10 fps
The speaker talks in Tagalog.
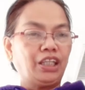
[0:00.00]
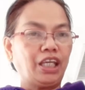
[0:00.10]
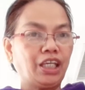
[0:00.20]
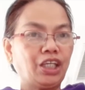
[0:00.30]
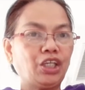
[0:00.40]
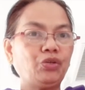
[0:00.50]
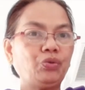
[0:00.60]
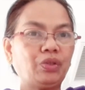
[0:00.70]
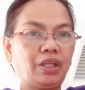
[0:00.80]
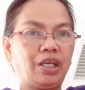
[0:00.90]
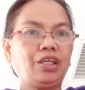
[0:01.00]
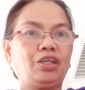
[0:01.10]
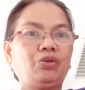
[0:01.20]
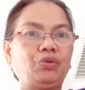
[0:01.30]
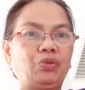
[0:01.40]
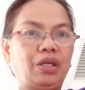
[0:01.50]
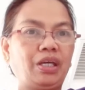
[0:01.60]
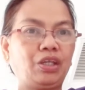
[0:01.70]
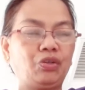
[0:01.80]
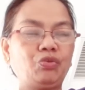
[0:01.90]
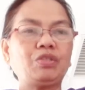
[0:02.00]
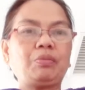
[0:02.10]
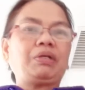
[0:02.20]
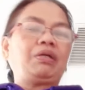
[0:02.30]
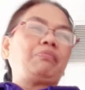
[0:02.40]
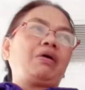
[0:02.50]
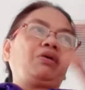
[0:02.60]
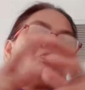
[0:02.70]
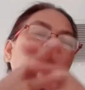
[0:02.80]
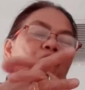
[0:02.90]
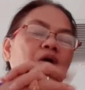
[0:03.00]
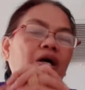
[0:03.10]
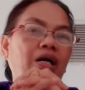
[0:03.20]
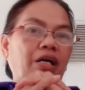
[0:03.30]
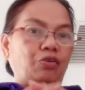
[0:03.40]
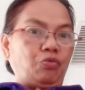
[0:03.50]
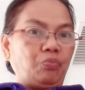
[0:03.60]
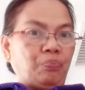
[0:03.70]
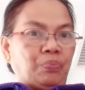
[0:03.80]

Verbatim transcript: Thank you, thank you, thank you sa panibagong umaga ngayon.